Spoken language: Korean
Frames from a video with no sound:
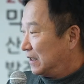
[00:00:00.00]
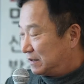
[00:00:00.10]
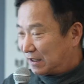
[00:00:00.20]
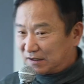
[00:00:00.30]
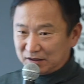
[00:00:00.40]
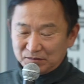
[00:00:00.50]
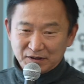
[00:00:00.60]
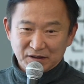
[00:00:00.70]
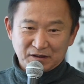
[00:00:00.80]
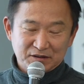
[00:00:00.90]
자,
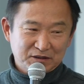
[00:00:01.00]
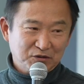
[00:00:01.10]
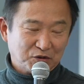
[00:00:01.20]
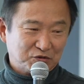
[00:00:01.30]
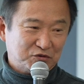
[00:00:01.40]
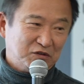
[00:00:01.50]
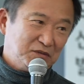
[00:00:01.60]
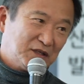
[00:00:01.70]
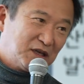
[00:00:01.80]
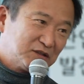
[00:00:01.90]
그러면 지금
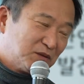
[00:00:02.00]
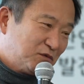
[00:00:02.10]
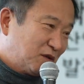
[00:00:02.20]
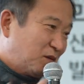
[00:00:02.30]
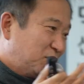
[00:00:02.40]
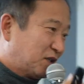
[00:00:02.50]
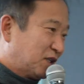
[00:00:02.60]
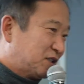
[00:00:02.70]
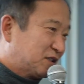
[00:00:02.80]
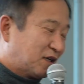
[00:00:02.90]
교수님이나 전문가분들
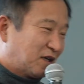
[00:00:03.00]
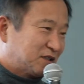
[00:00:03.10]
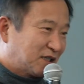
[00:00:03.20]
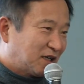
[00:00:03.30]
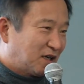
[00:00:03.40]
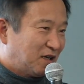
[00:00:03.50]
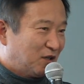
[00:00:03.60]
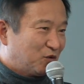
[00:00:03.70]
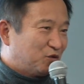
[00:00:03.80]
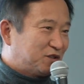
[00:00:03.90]
계시니까 제가
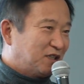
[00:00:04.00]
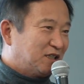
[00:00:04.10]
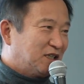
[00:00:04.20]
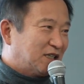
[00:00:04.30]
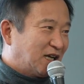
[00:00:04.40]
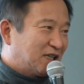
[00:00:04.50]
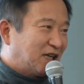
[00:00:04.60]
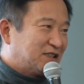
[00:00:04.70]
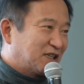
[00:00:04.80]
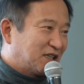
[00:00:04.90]
구체적인 이야기는
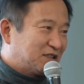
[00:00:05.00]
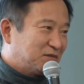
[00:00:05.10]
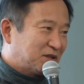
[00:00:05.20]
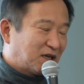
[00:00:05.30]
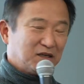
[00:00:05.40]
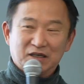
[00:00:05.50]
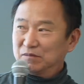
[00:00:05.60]
하지 않겠습니다.